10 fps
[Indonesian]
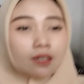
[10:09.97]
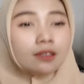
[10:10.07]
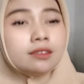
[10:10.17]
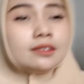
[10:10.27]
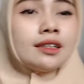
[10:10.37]

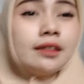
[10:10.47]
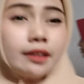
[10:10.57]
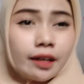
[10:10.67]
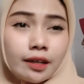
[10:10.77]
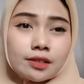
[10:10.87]
Jadi
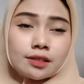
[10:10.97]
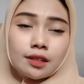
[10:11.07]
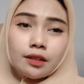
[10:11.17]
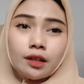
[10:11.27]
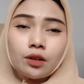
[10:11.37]
guys,
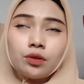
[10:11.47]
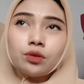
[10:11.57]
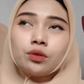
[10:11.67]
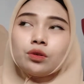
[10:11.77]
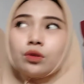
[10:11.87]
tadi aku
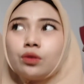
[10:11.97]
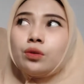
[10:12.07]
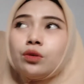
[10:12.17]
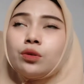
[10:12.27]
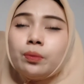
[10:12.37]

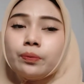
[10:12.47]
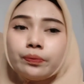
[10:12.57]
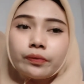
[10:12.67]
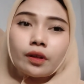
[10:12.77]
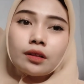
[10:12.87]

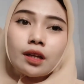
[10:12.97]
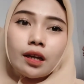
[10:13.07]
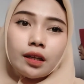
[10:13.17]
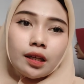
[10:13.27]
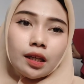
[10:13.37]

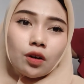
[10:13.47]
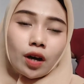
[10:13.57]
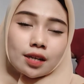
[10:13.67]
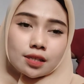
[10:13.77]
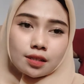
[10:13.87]
dari
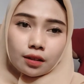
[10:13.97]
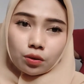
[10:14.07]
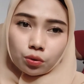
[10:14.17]
lokasi 1